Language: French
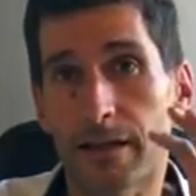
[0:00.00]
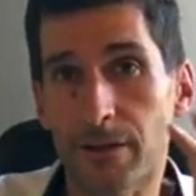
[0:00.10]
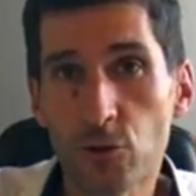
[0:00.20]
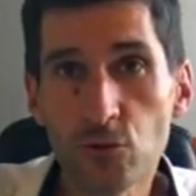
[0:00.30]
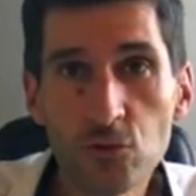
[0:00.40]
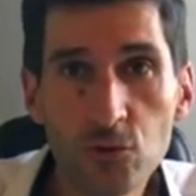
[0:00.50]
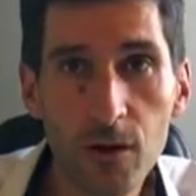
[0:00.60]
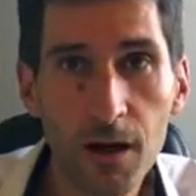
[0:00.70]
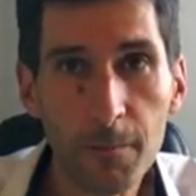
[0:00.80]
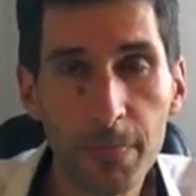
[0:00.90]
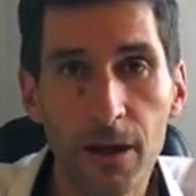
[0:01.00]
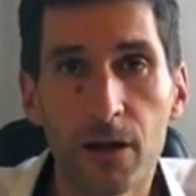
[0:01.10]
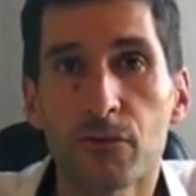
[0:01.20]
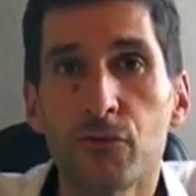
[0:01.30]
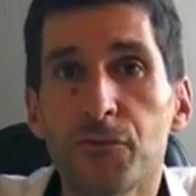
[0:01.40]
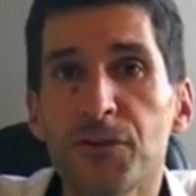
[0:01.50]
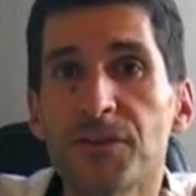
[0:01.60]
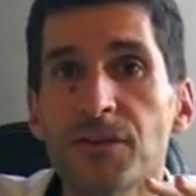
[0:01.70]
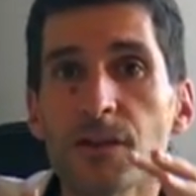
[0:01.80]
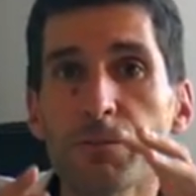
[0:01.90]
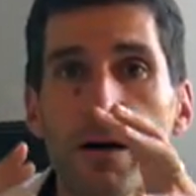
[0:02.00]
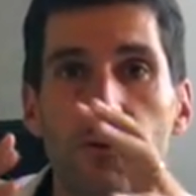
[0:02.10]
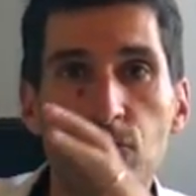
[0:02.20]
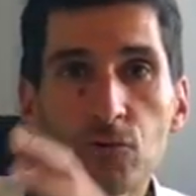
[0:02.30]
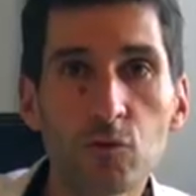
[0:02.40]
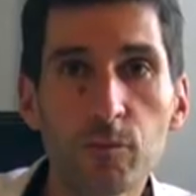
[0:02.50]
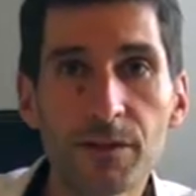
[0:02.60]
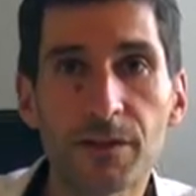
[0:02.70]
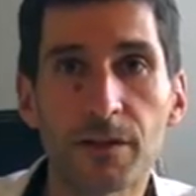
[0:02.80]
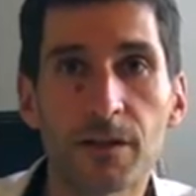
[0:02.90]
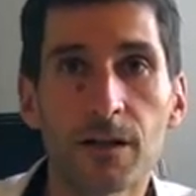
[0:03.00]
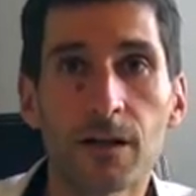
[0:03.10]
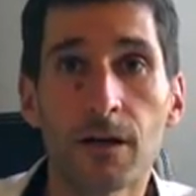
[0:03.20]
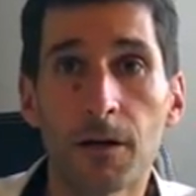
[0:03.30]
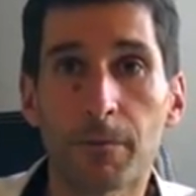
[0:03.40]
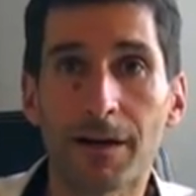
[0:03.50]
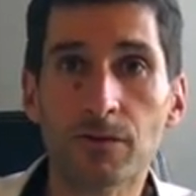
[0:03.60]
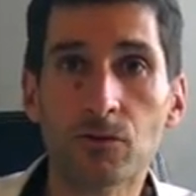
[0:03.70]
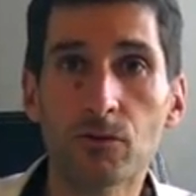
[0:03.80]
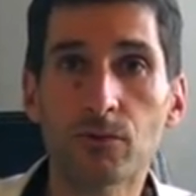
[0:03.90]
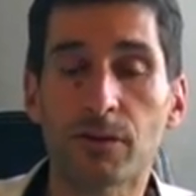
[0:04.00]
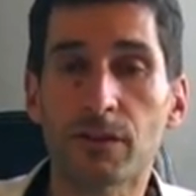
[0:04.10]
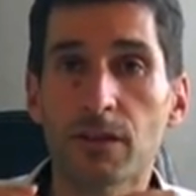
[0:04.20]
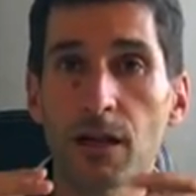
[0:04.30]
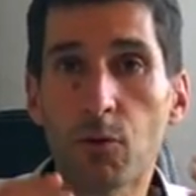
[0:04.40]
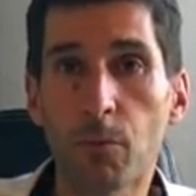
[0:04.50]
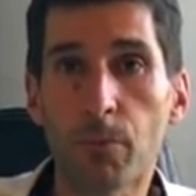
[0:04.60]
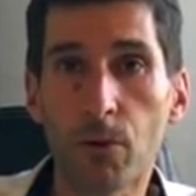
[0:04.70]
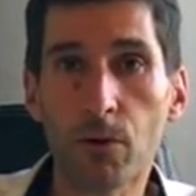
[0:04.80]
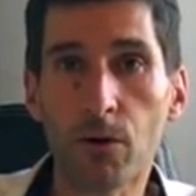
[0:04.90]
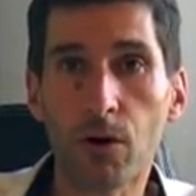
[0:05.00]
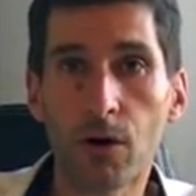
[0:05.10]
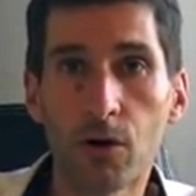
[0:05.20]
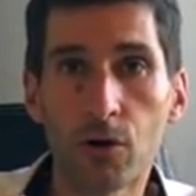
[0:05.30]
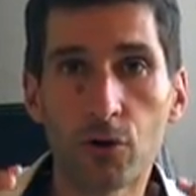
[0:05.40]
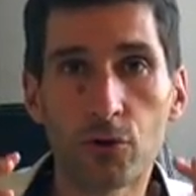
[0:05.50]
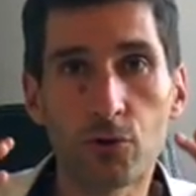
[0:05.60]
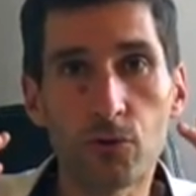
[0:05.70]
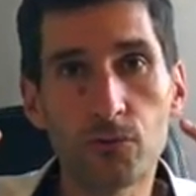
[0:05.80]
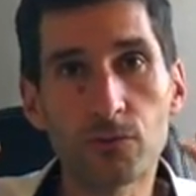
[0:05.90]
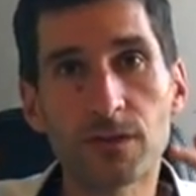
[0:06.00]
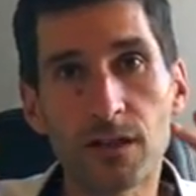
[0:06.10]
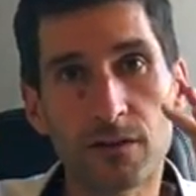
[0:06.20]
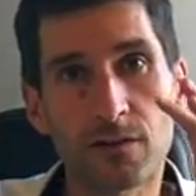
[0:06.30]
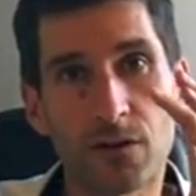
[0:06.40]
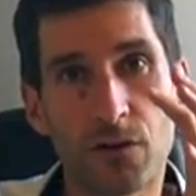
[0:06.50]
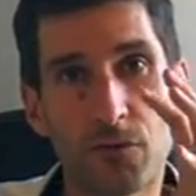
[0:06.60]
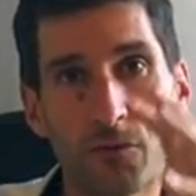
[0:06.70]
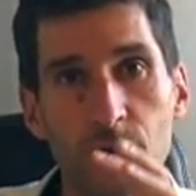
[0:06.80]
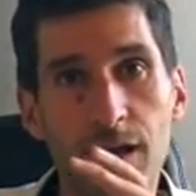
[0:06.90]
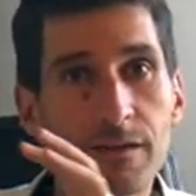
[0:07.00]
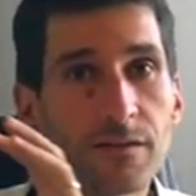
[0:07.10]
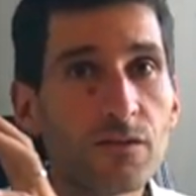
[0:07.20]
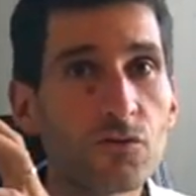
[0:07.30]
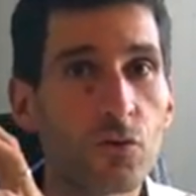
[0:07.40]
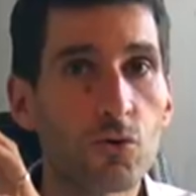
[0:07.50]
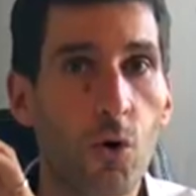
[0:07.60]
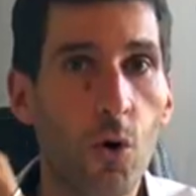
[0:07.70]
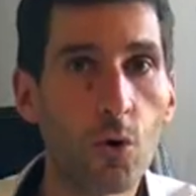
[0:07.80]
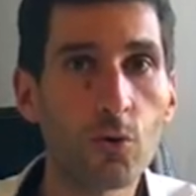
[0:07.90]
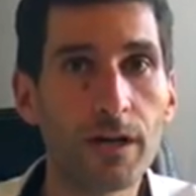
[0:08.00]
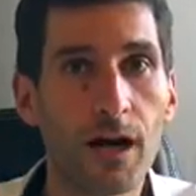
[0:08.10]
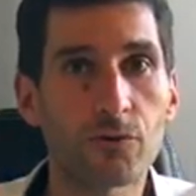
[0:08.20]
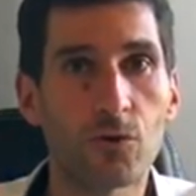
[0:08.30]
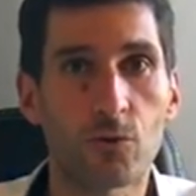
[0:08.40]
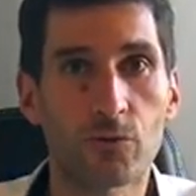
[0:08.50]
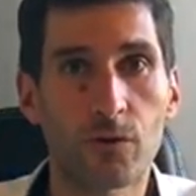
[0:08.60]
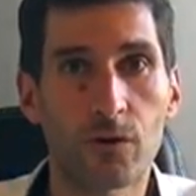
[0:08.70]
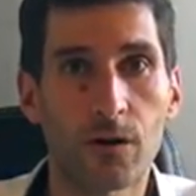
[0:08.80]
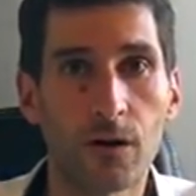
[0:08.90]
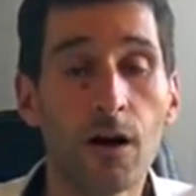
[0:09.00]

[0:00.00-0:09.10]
Et dans tout cela, vous finissez par vous oublier, parce que vous avez tellement peur que vous êtes focalisé sur le regard de l'autre.